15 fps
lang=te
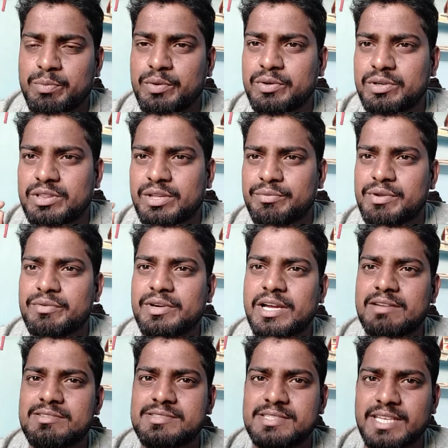పూర్తి
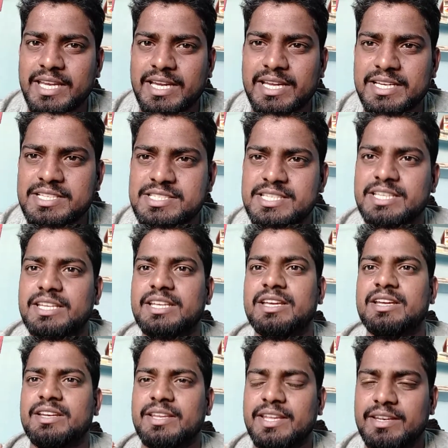వివరాలు సేకరించి
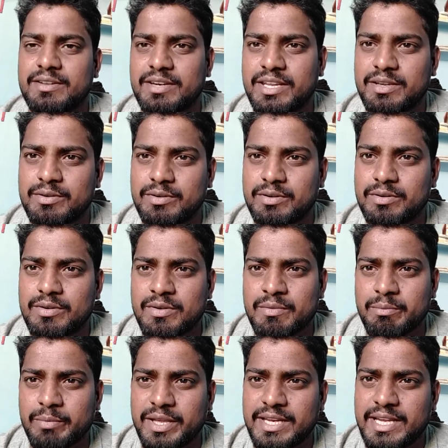నేను నీకు
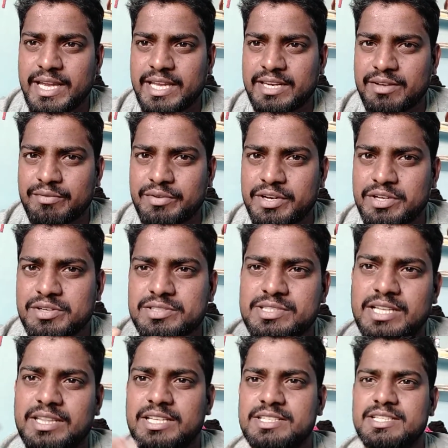మెరుగైన
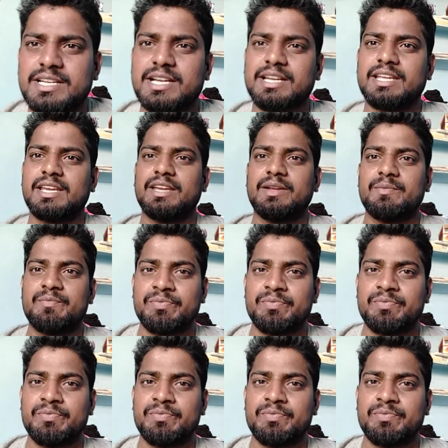వీడియోస్ అందించడానికి